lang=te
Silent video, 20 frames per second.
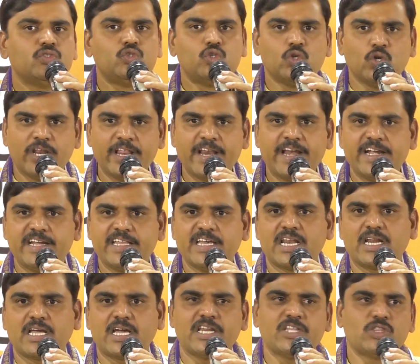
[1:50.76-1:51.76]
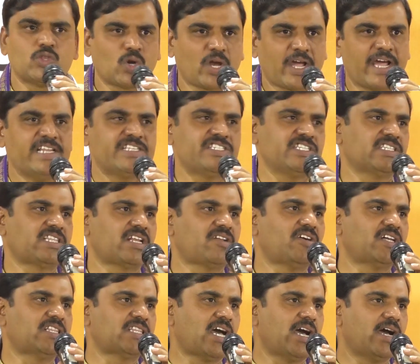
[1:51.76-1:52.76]
జూనియర్ ఎన్టీఆర్ గారు ఇద్దరు కలిసిన
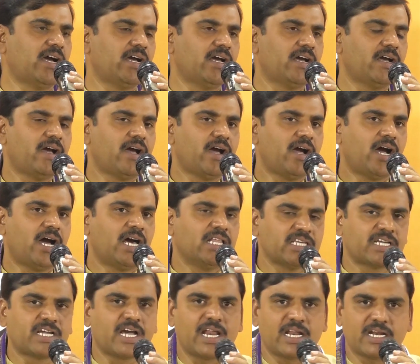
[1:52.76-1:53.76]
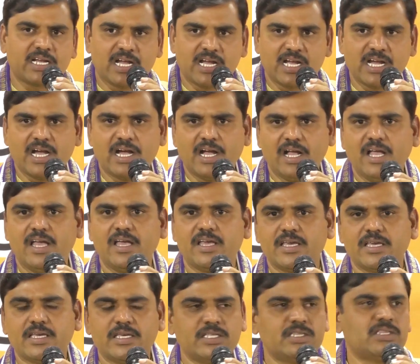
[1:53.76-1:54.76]
తర్వాత అధికారికంగా
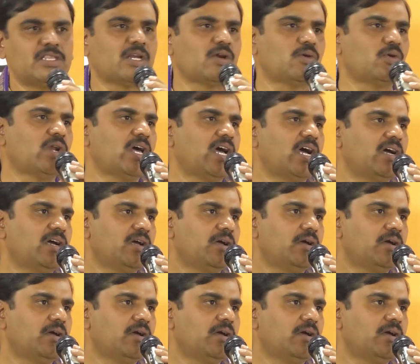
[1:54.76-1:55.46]
ఇద్దరు కూడా